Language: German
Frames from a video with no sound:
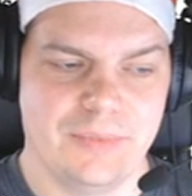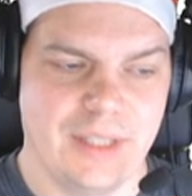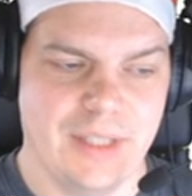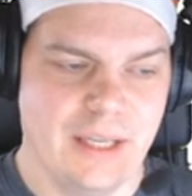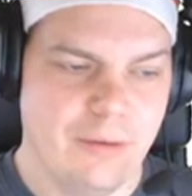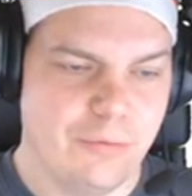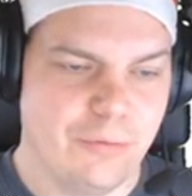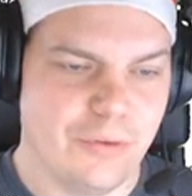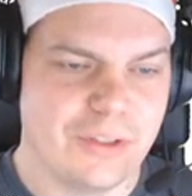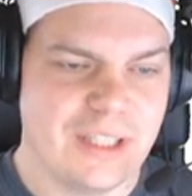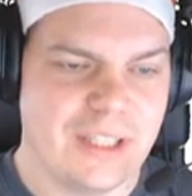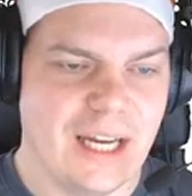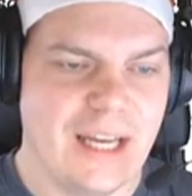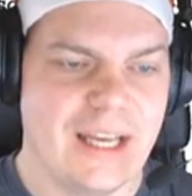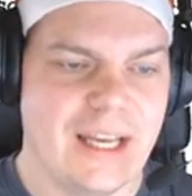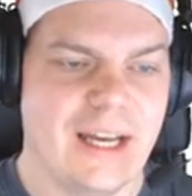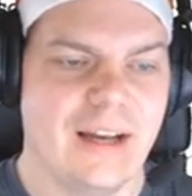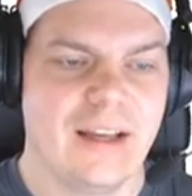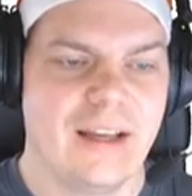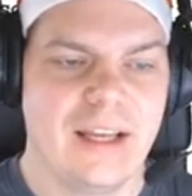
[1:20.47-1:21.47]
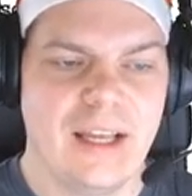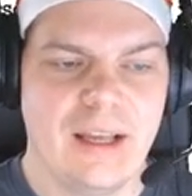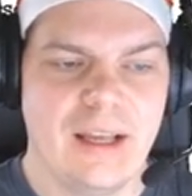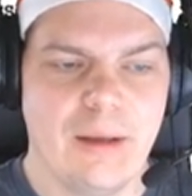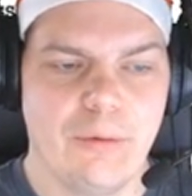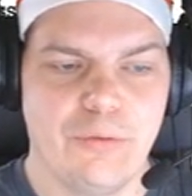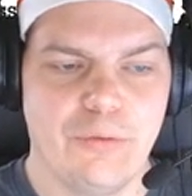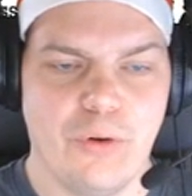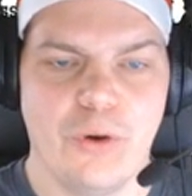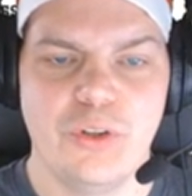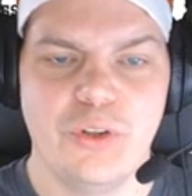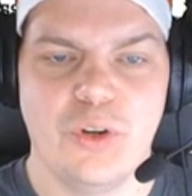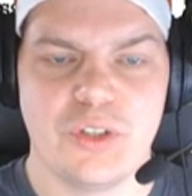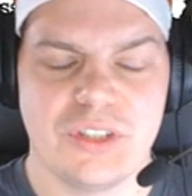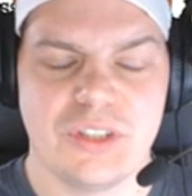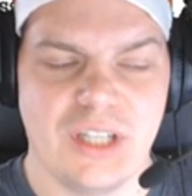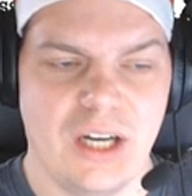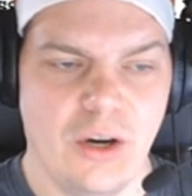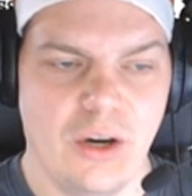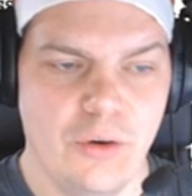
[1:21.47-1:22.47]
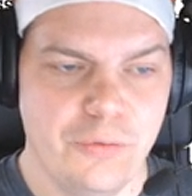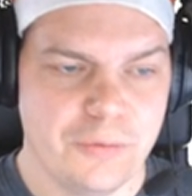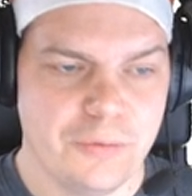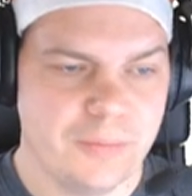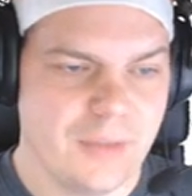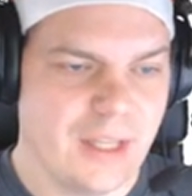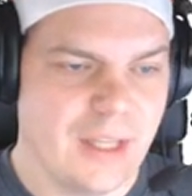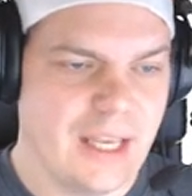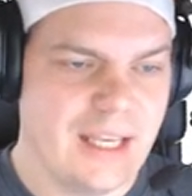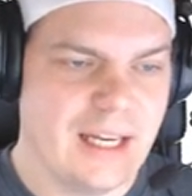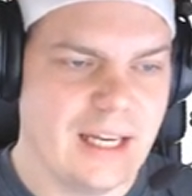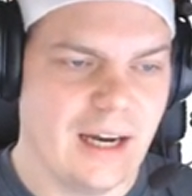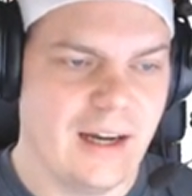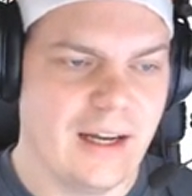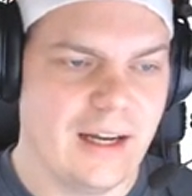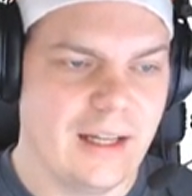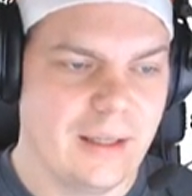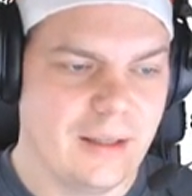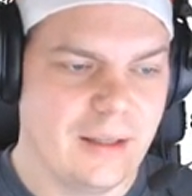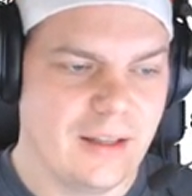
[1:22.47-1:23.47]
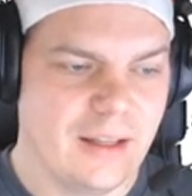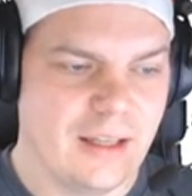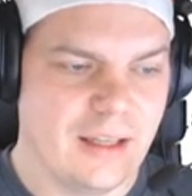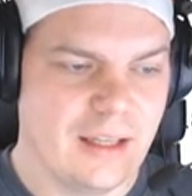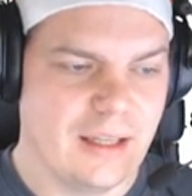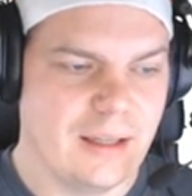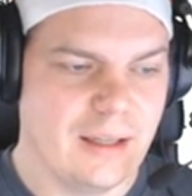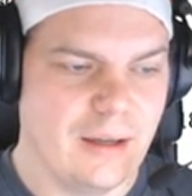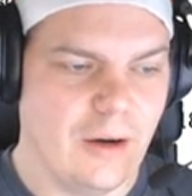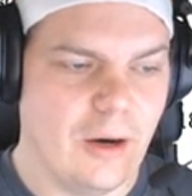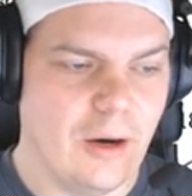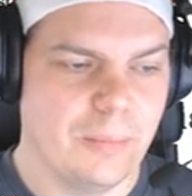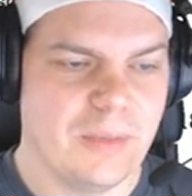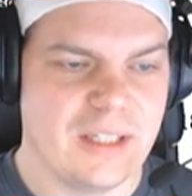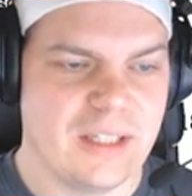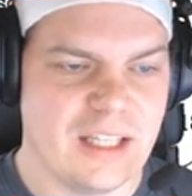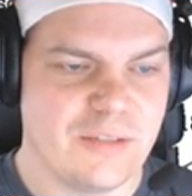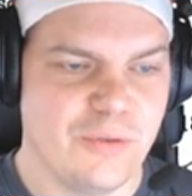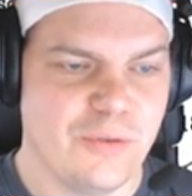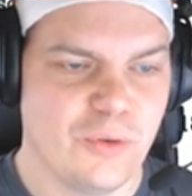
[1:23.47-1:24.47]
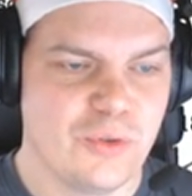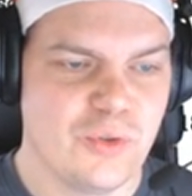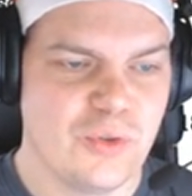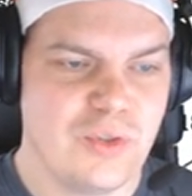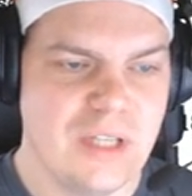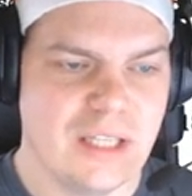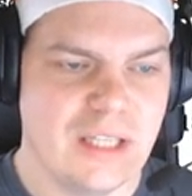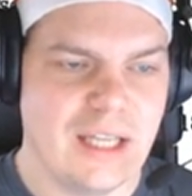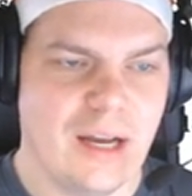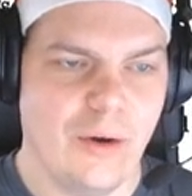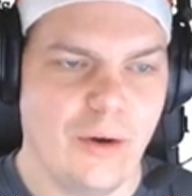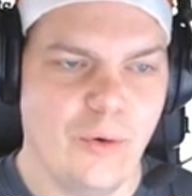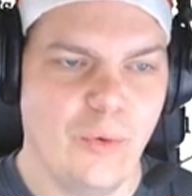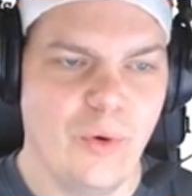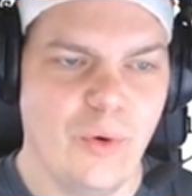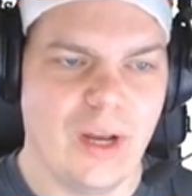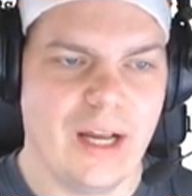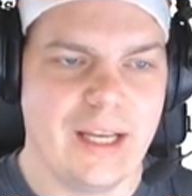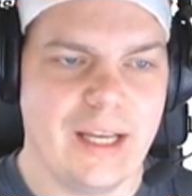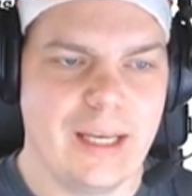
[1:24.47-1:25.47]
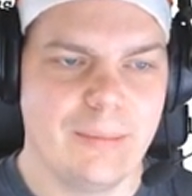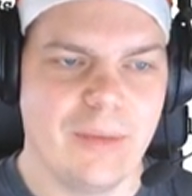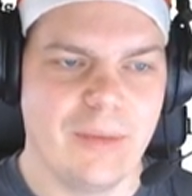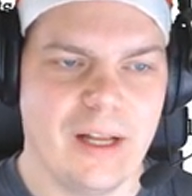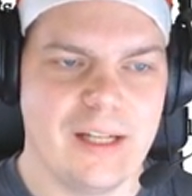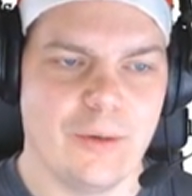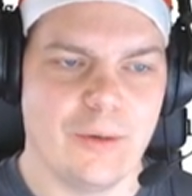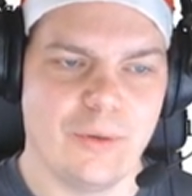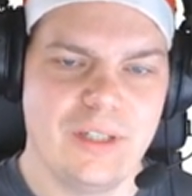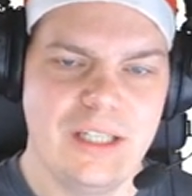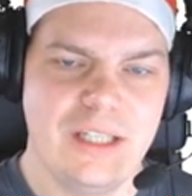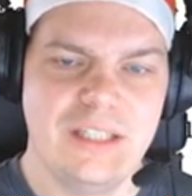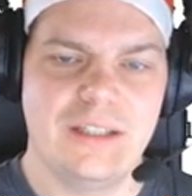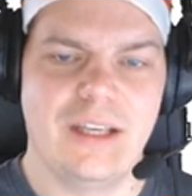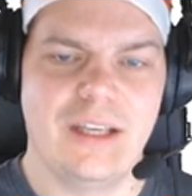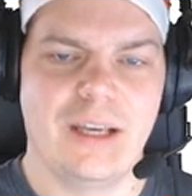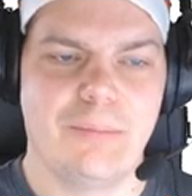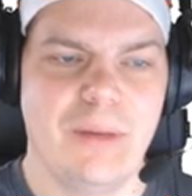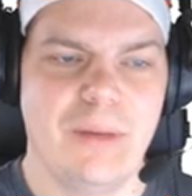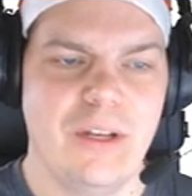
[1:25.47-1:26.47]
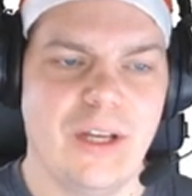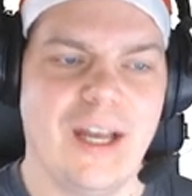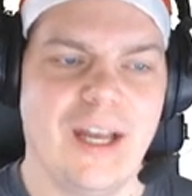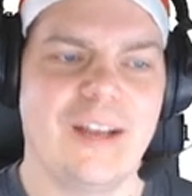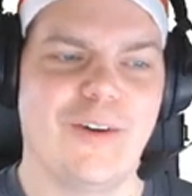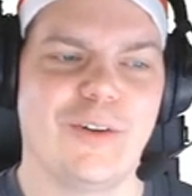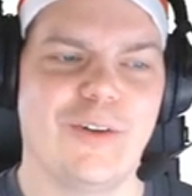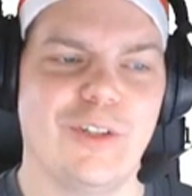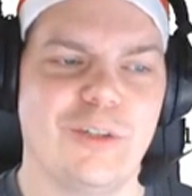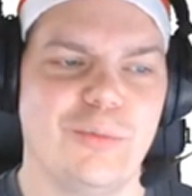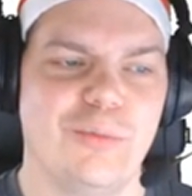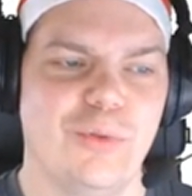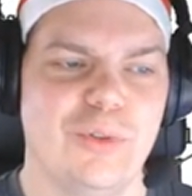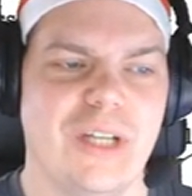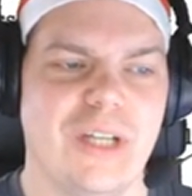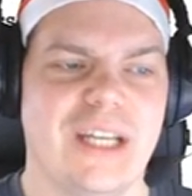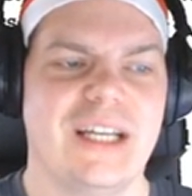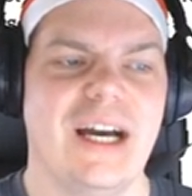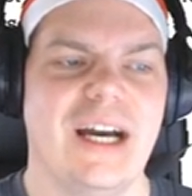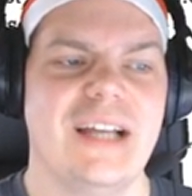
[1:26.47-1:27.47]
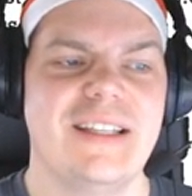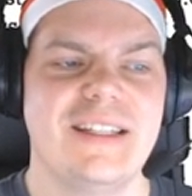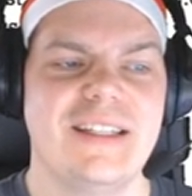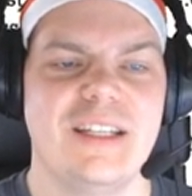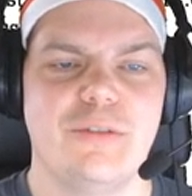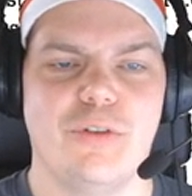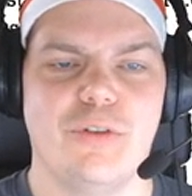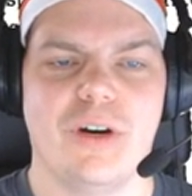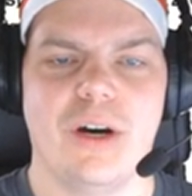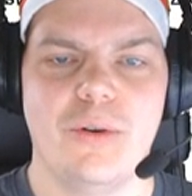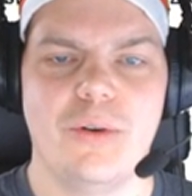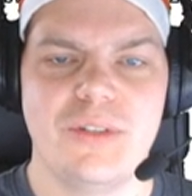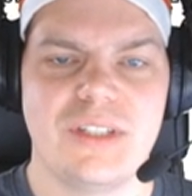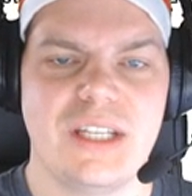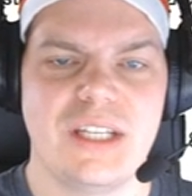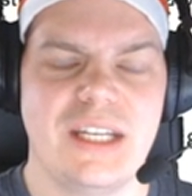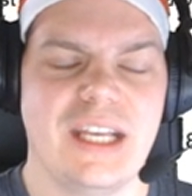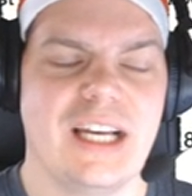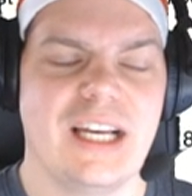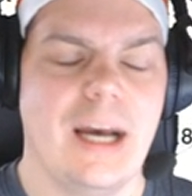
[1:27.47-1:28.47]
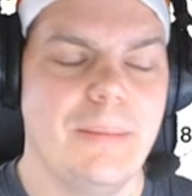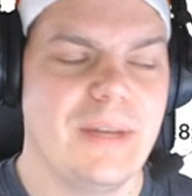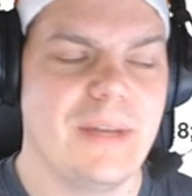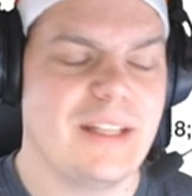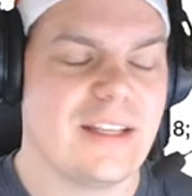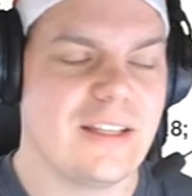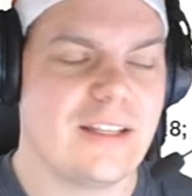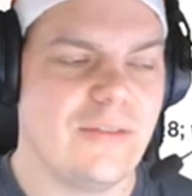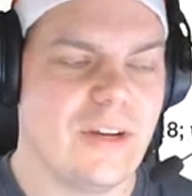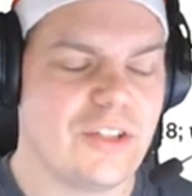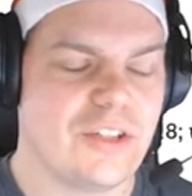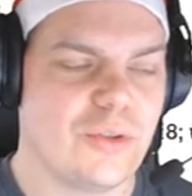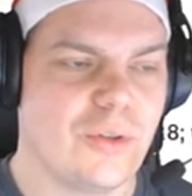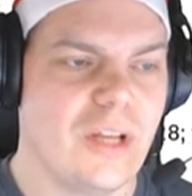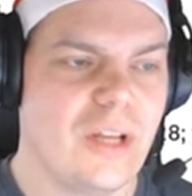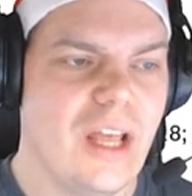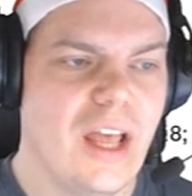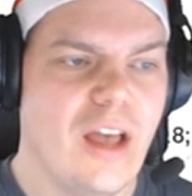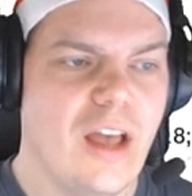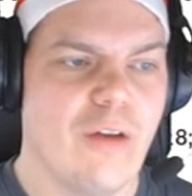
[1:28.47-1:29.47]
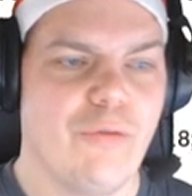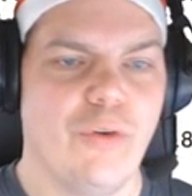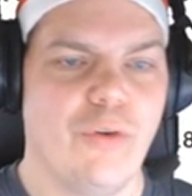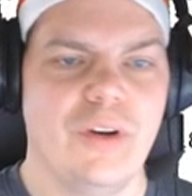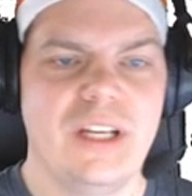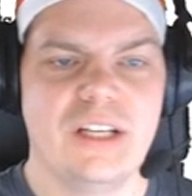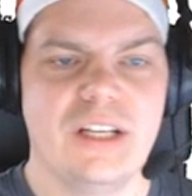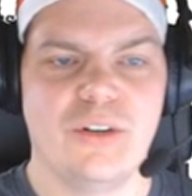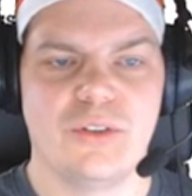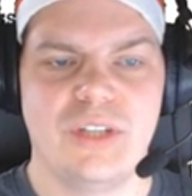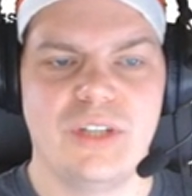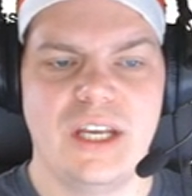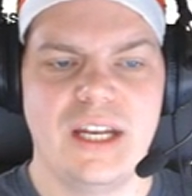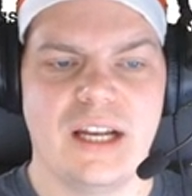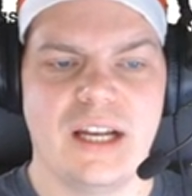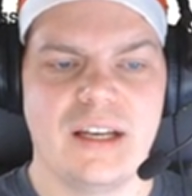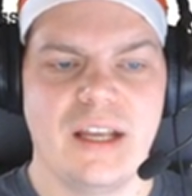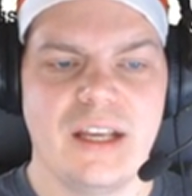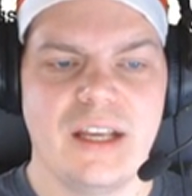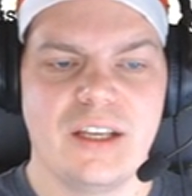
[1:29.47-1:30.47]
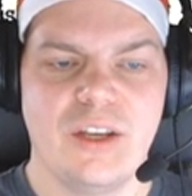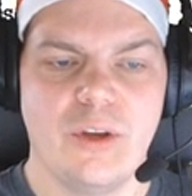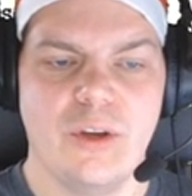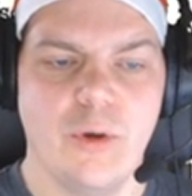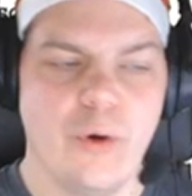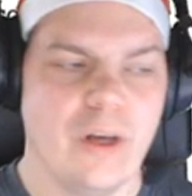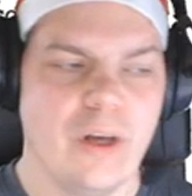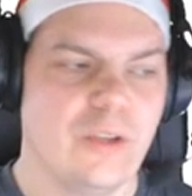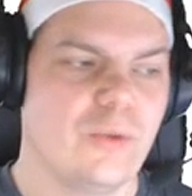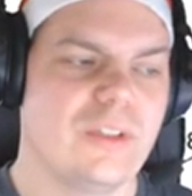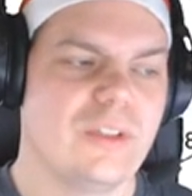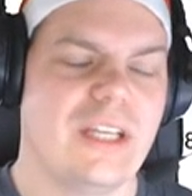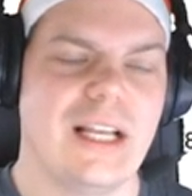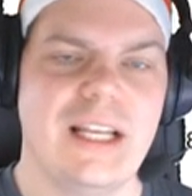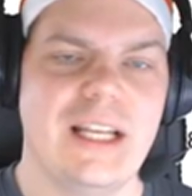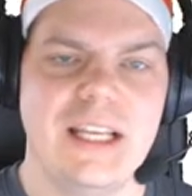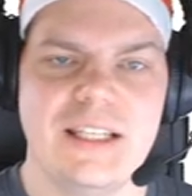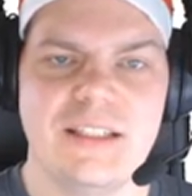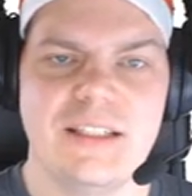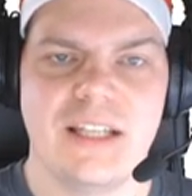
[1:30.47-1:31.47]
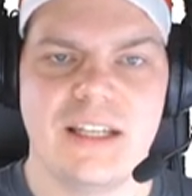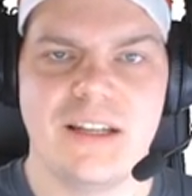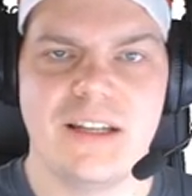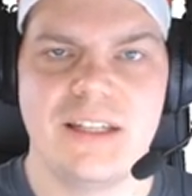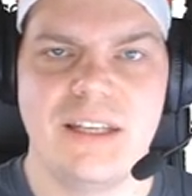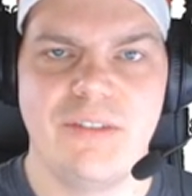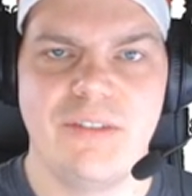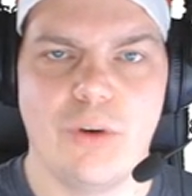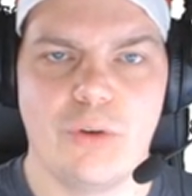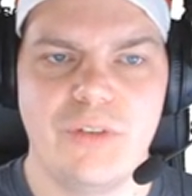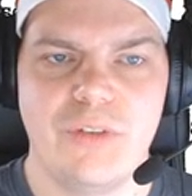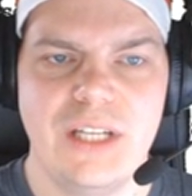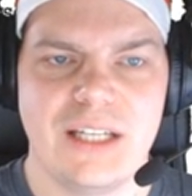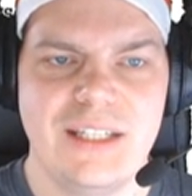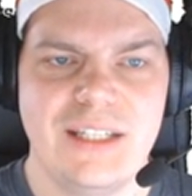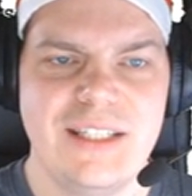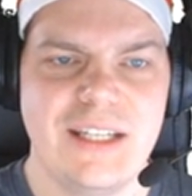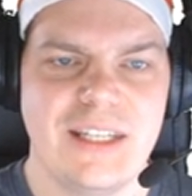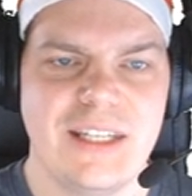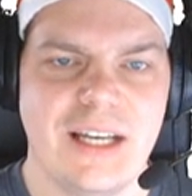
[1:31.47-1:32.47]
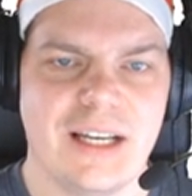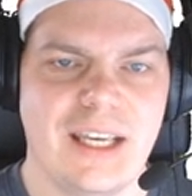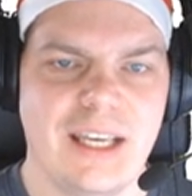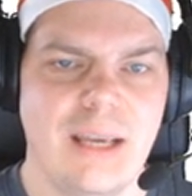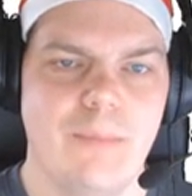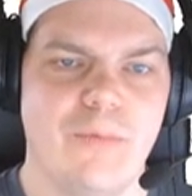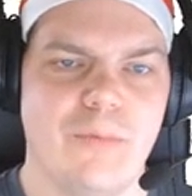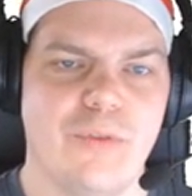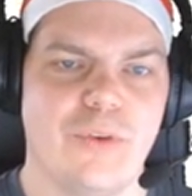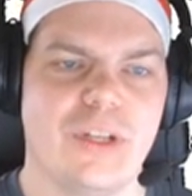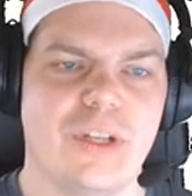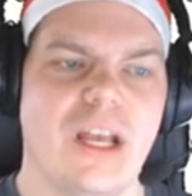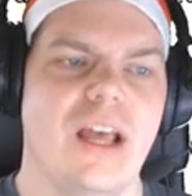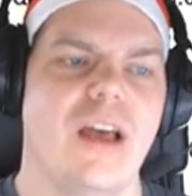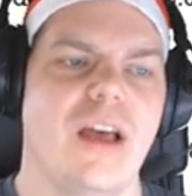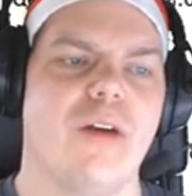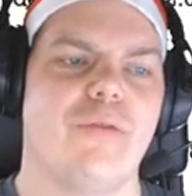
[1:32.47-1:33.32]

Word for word: Ne? Von daher freut euch drauf, egal äh, ob das jetzt funktioniert oder eben halt auch nicht. Ich bin doch kein Contributor, ich kann es nicht voraussehen. Ich habe jetzt zwar schon von den Containern gehört und gelesen, dass es die auch wieder dieses Jahr geben wird.